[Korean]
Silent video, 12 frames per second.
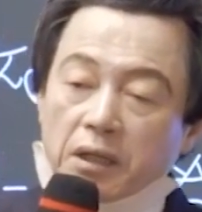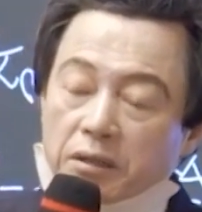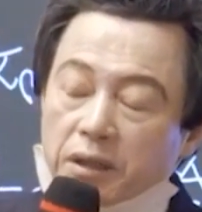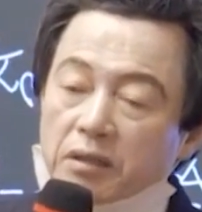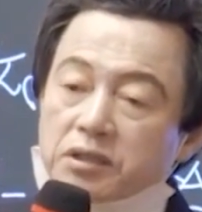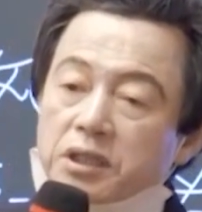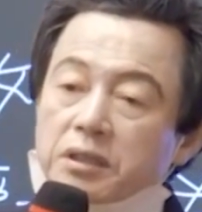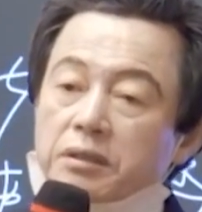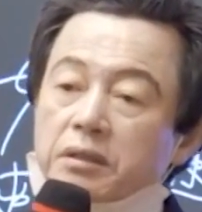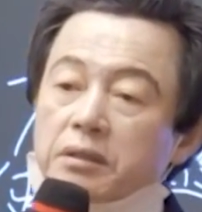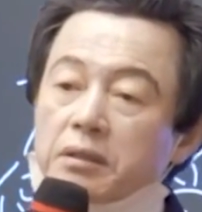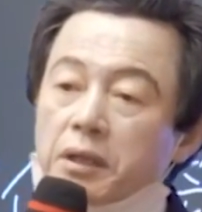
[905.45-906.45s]
그러니
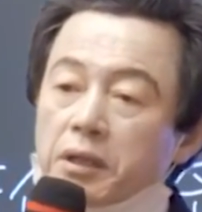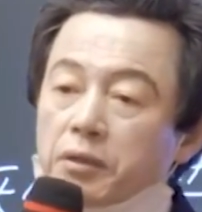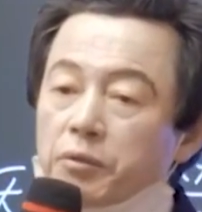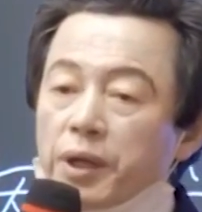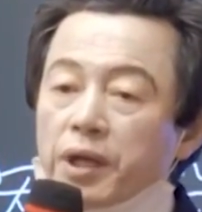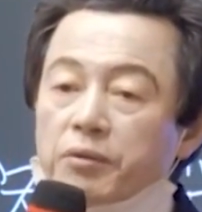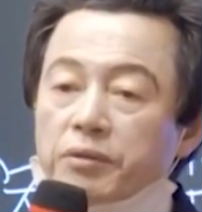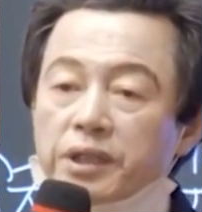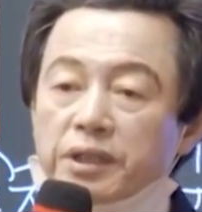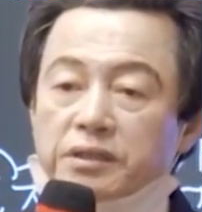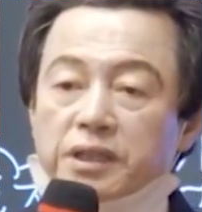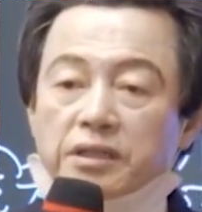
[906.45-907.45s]
이거를 외국
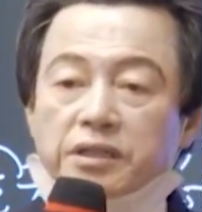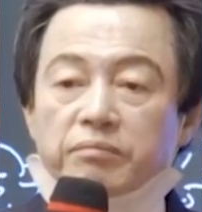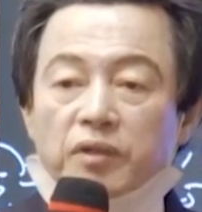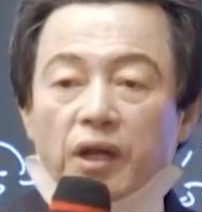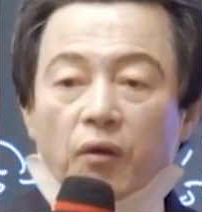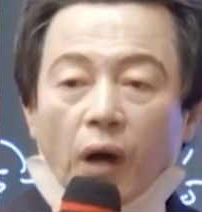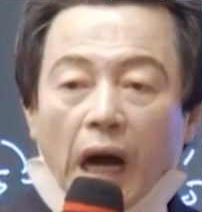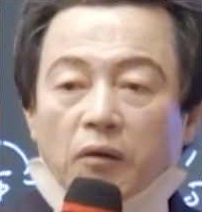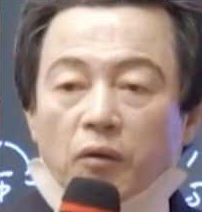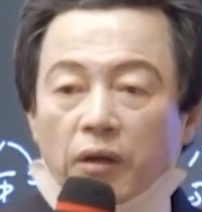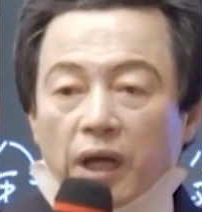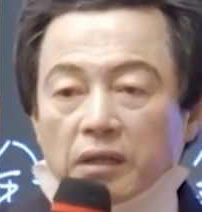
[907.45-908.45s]
영자신문에
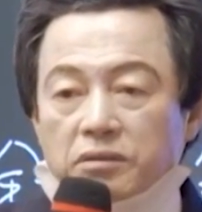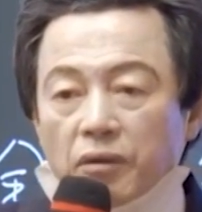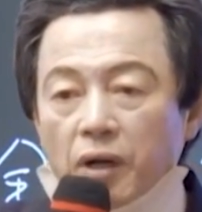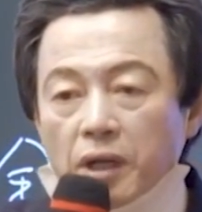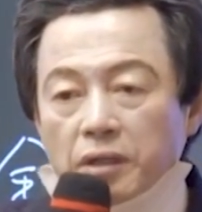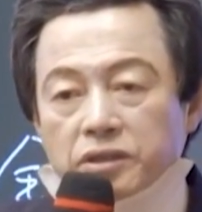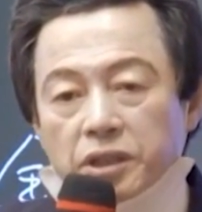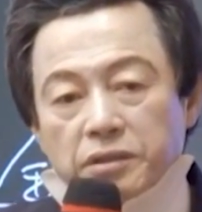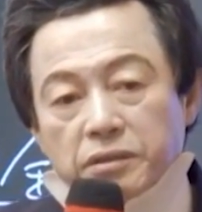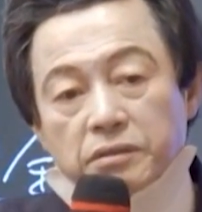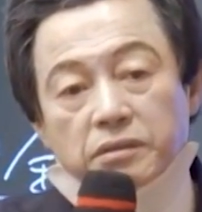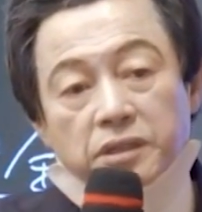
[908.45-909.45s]
광고를 해가지고
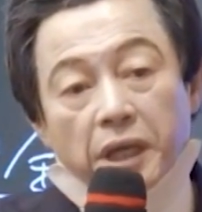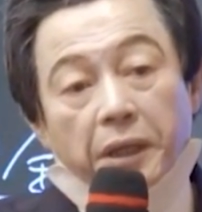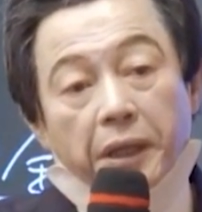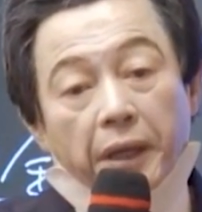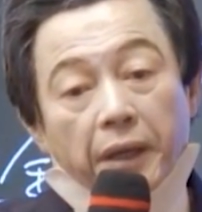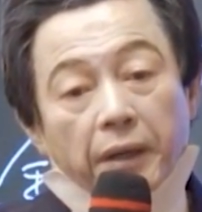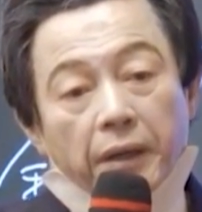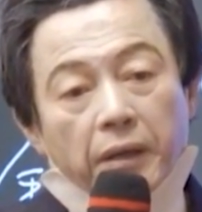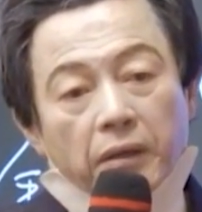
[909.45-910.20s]
전 세계